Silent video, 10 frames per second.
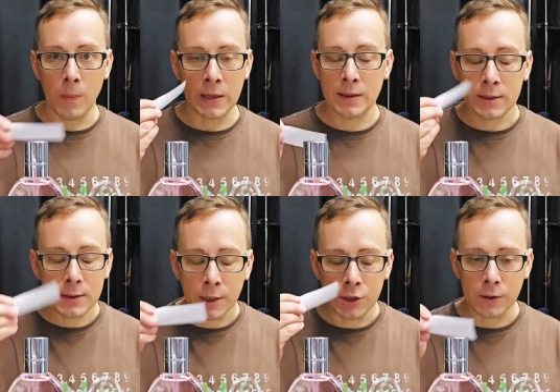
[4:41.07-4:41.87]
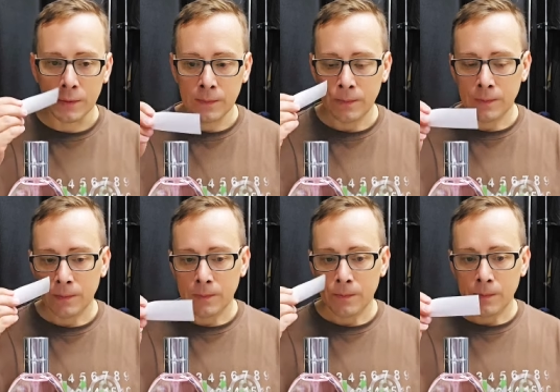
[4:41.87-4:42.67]
Однозначно.
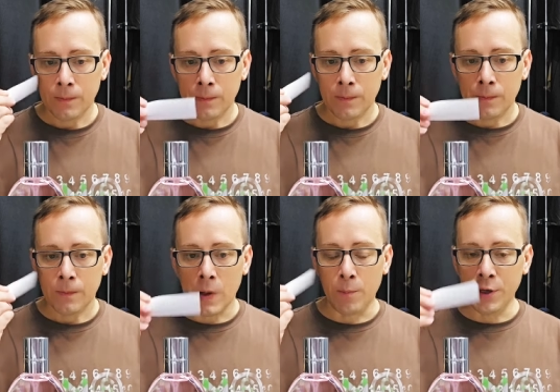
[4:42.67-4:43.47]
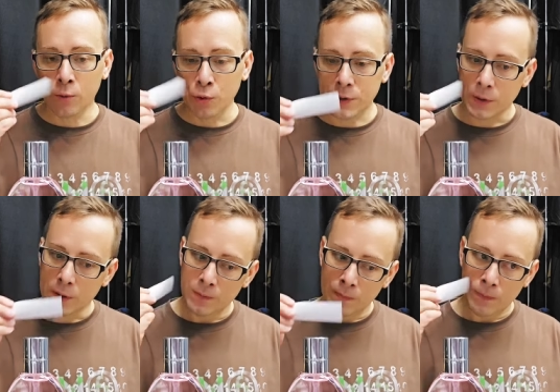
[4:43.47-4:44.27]
Абрикосик.